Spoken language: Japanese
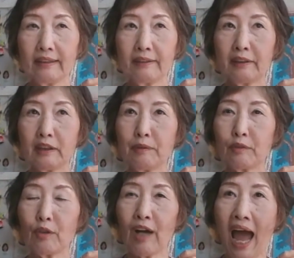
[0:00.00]
秩父
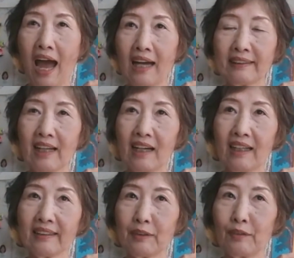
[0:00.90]
とか足利
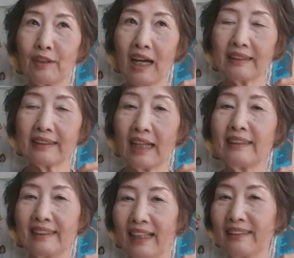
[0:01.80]
などが
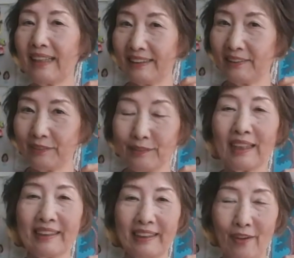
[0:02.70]
産地だったりするん
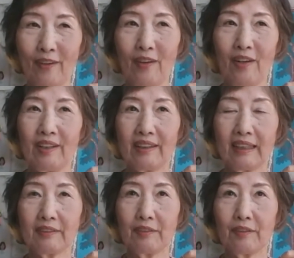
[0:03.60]
だけど
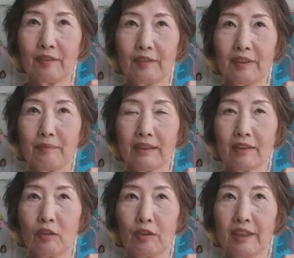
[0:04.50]
あの今
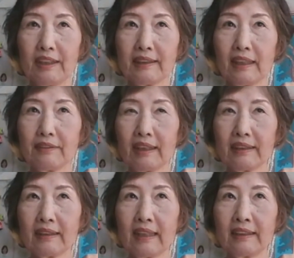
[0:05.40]
の高齢者の
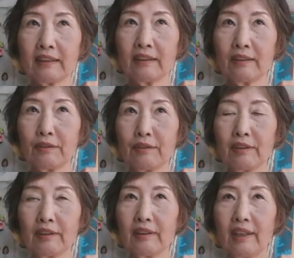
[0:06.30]
方たち特
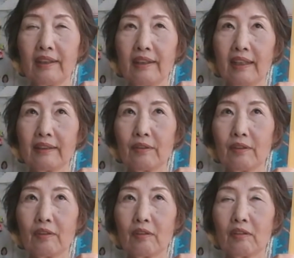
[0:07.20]
にあ
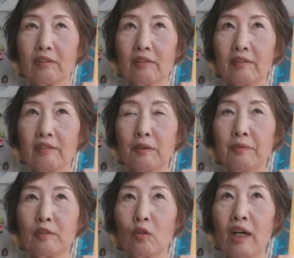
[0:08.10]
の自
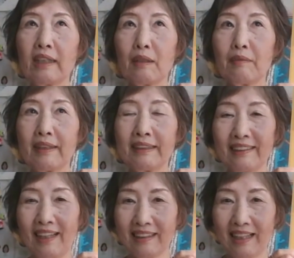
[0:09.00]
分のお母様た
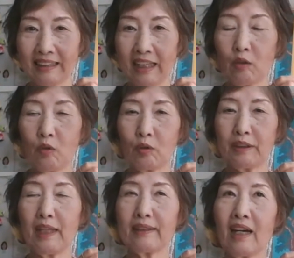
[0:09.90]
ちなんかが結構
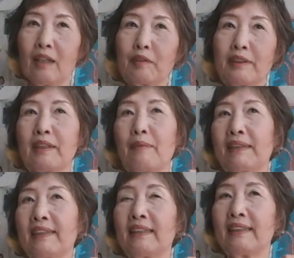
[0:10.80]
来てたかもしれま
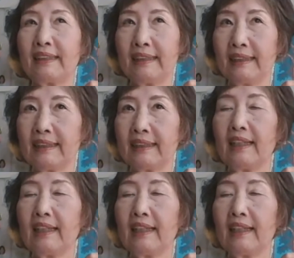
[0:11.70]
せんし